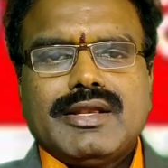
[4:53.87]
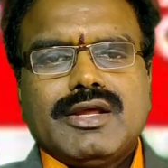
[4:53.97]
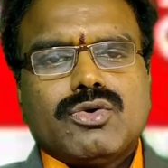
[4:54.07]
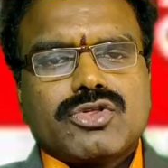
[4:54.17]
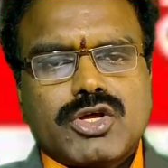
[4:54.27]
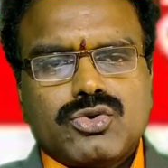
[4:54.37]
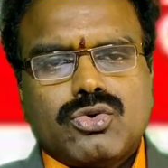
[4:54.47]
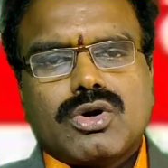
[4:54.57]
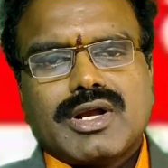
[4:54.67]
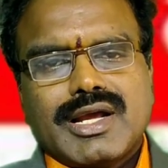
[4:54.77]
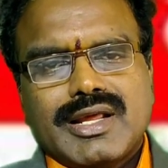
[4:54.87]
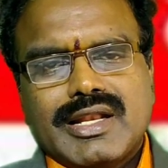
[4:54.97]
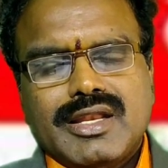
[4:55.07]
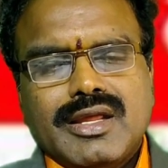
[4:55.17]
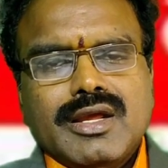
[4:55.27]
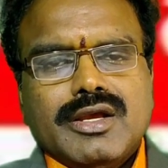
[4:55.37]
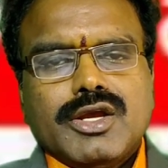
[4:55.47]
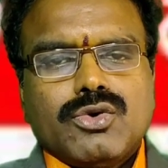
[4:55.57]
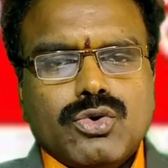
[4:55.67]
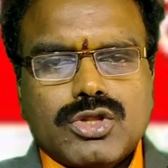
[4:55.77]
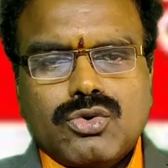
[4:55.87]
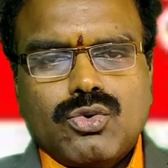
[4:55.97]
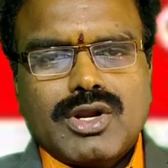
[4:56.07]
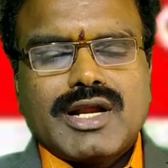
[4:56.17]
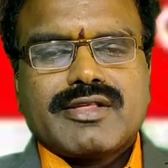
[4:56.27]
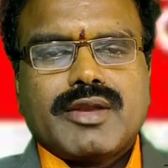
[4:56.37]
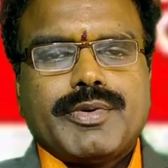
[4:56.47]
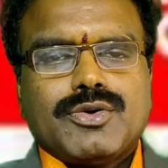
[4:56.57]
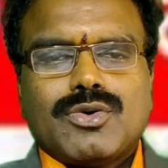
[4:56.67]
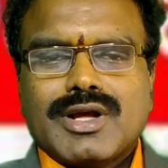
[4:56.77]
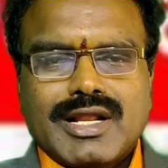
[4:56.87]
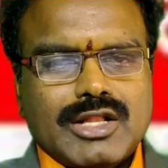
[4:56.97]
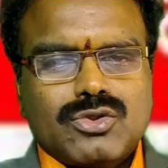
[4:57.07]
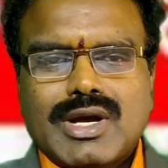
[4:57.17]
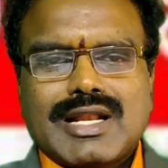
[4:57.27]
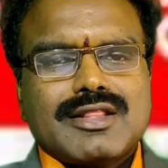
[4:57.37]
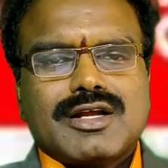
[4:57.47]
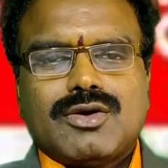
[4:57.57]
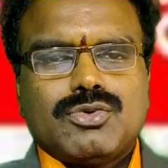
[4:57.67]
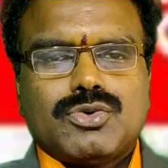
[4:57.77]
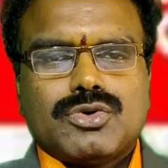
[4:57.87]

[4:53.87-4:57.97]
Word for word: అన్నీ కూడా సర్దుకోవడం కానీ అన్నీ ఎక్కువ తక్కువలు కానీ సరిపెట్టుకోవడం కానీ ఎంతో ఆనందంగా ఉంటూ